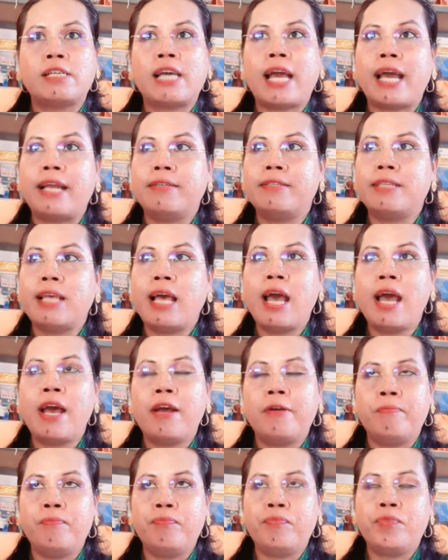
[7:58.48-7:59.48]
การสร้าง
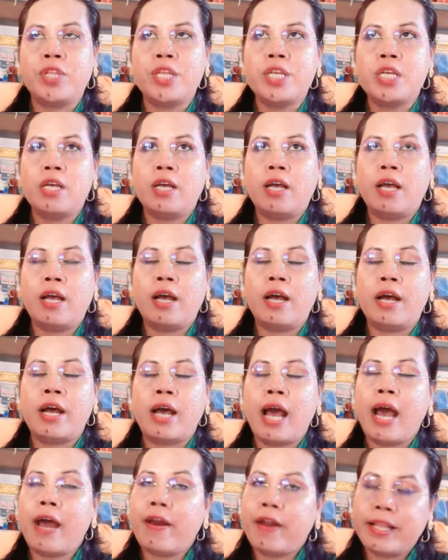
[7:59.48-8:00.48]

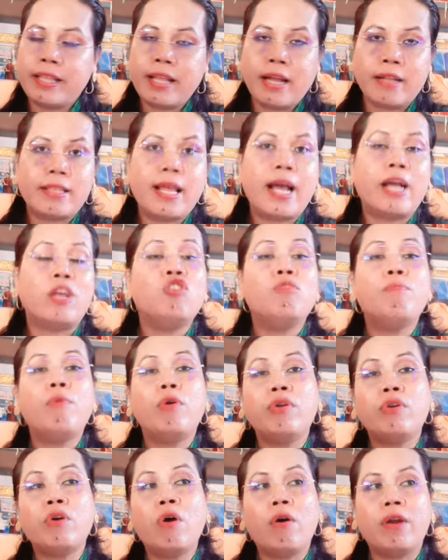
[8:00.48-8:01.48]
อะไรต่างๆ อยู่บ
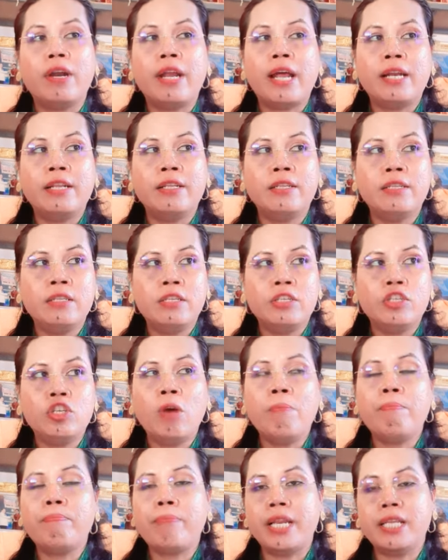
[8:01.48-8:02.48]
นเกาะนั้นย่
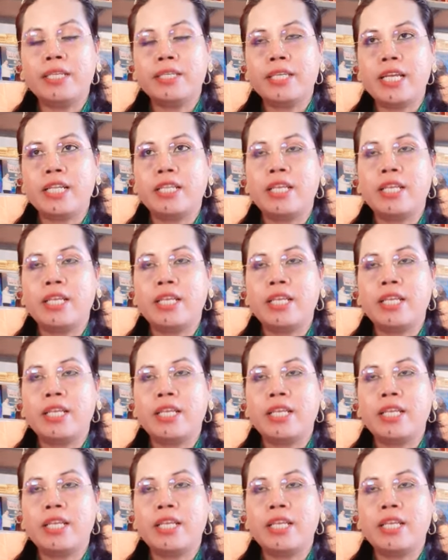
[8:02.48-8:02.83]
อมเป็นสิ่ง